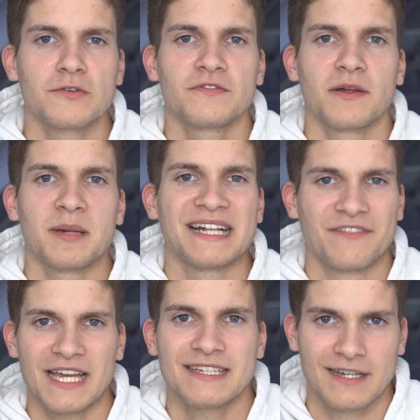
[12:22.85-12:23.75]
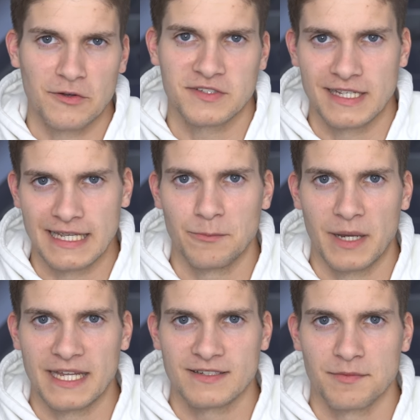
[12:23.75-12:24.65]
irgendwann mal Werte
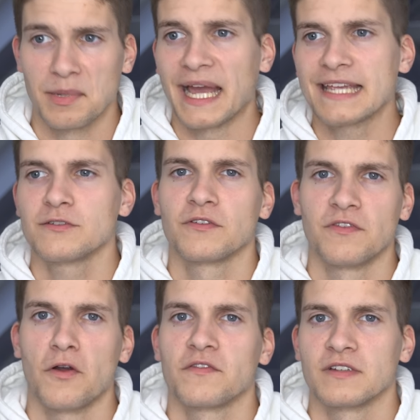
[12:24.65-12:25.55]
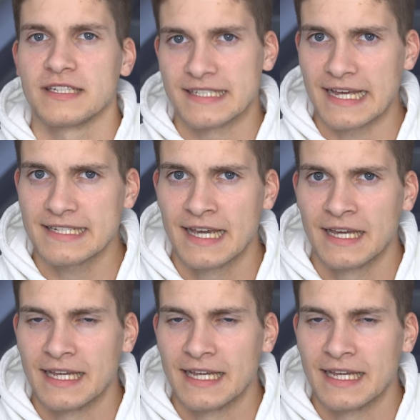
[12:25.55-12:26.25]
rausgegeben hat, Berechnungen veröffentlicht hat,